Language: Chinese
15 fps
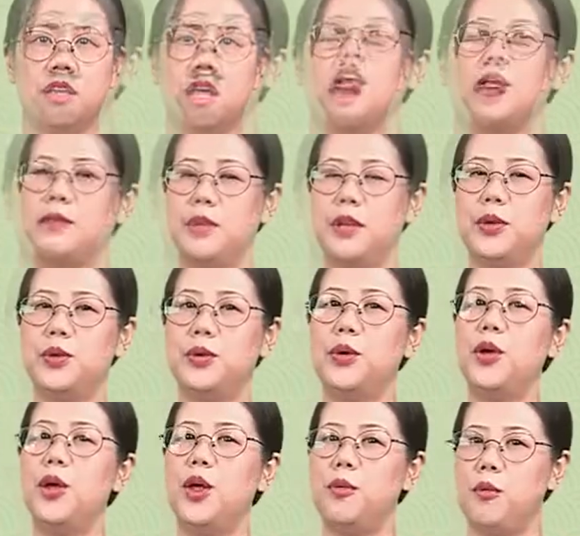比如
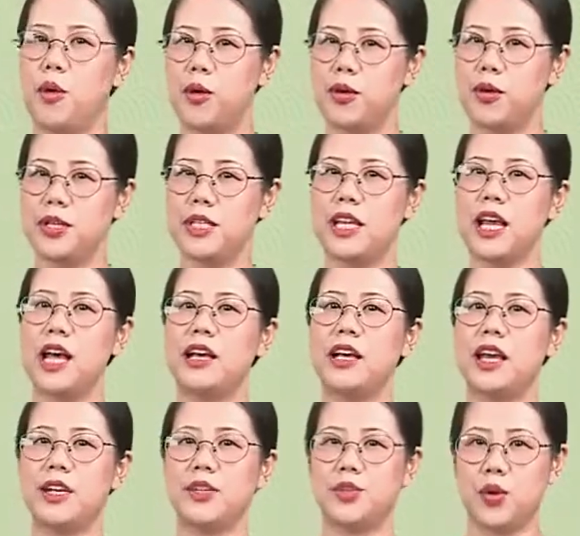m o s i a g
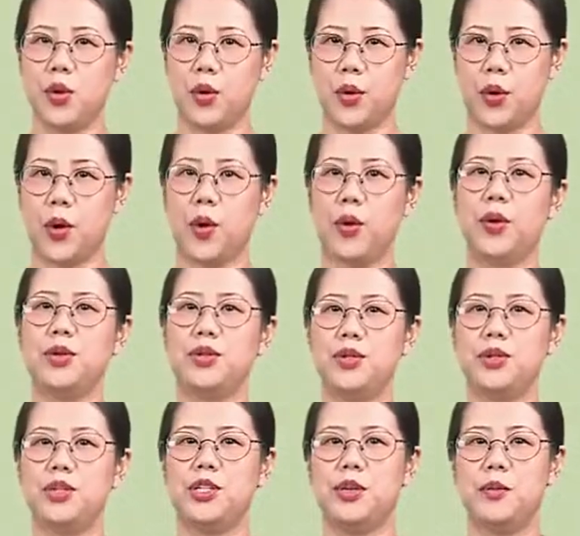e solo
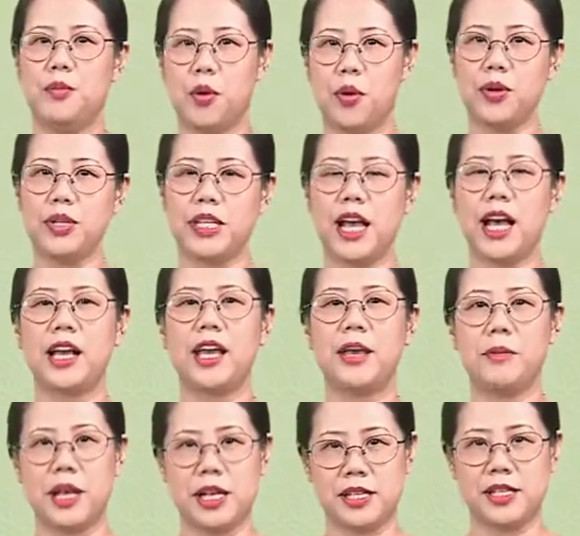就是 m o s i a g e
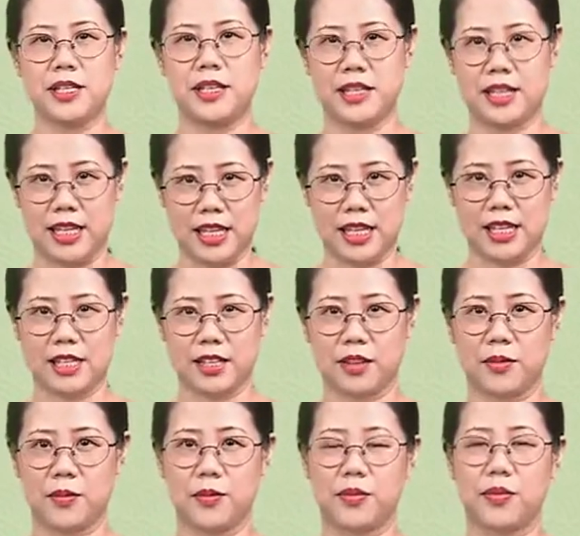mas 的意思。
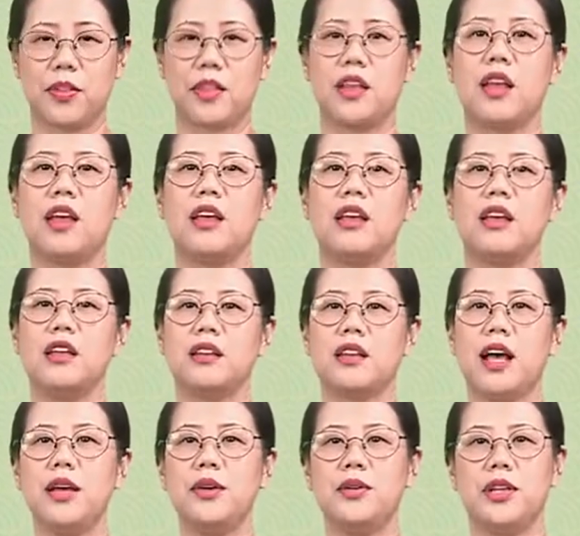
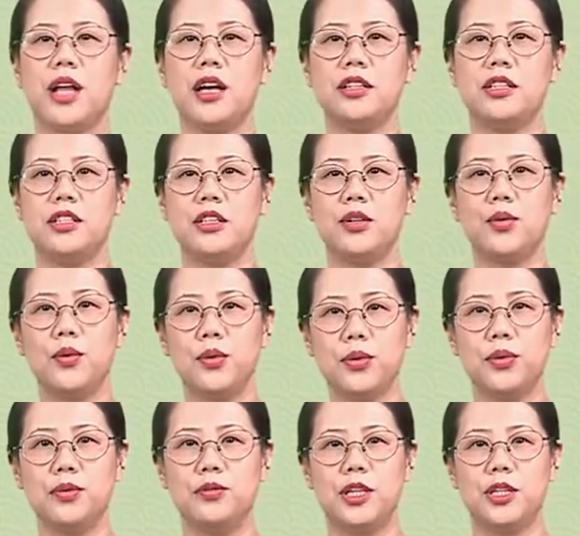它与当时公
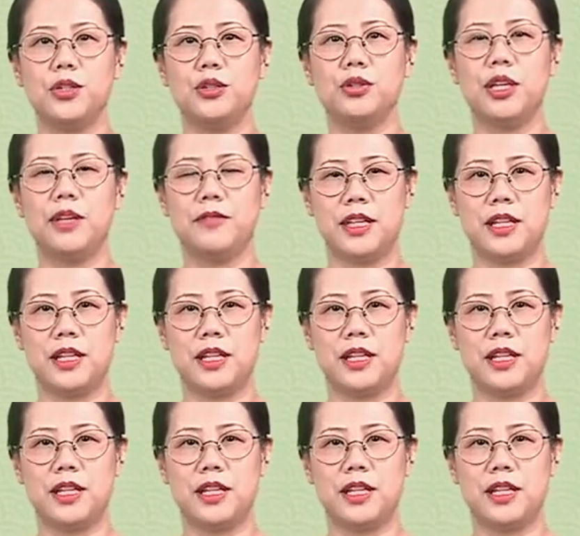用文书的文